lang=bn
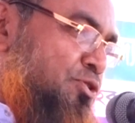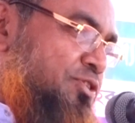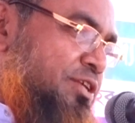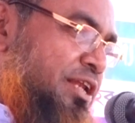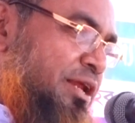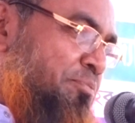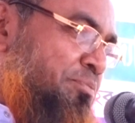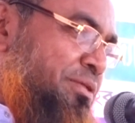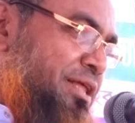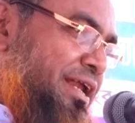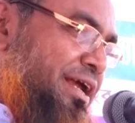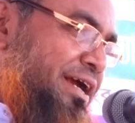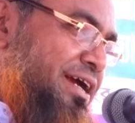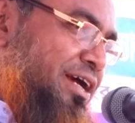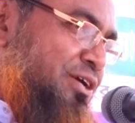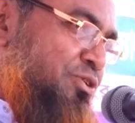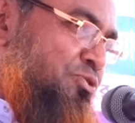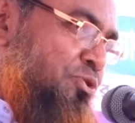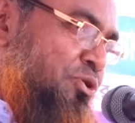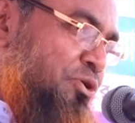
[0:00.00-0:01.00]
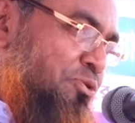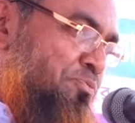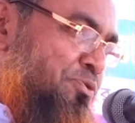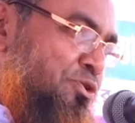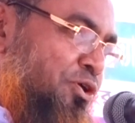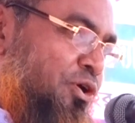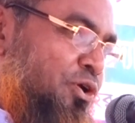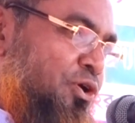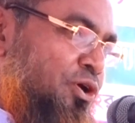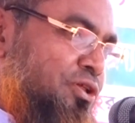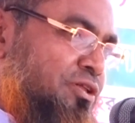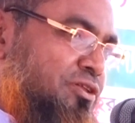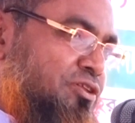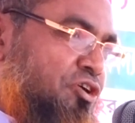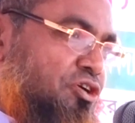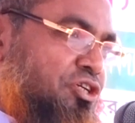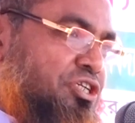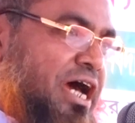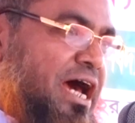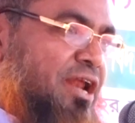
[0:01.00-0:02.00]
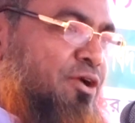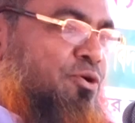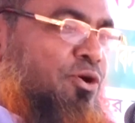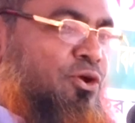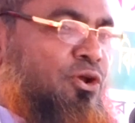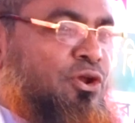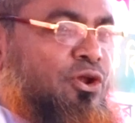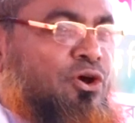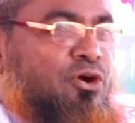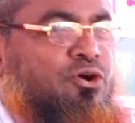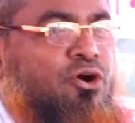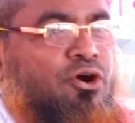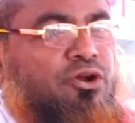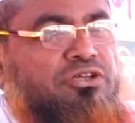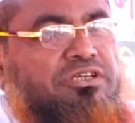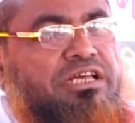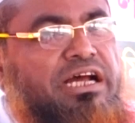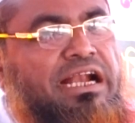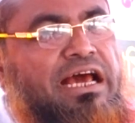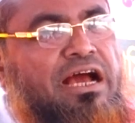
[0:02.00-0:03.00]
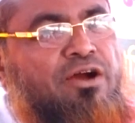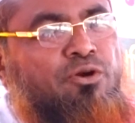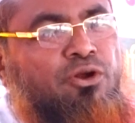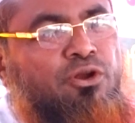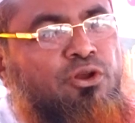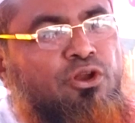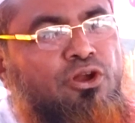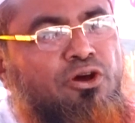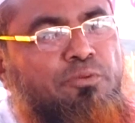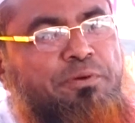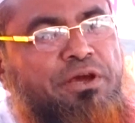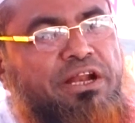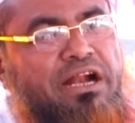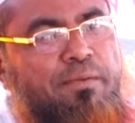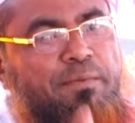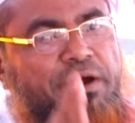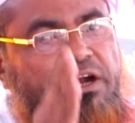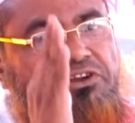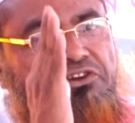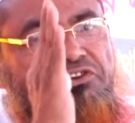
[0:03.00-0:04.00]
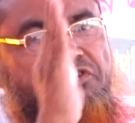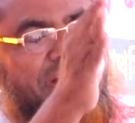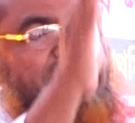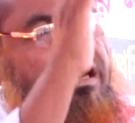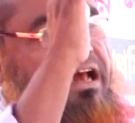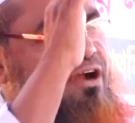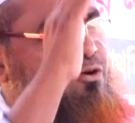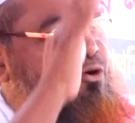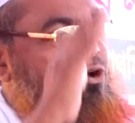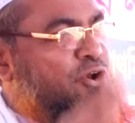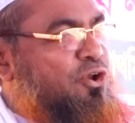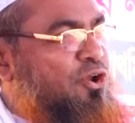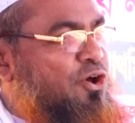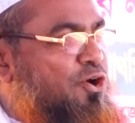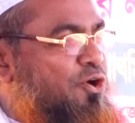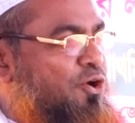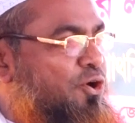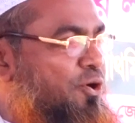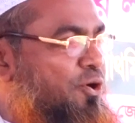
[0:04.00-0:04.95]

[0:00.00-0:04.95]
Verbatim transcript: মুসলিমদেরকে জুলুম করলো অত্যাচার করলো ঘর সারা করলো ভিড়া বাটি সারা করলো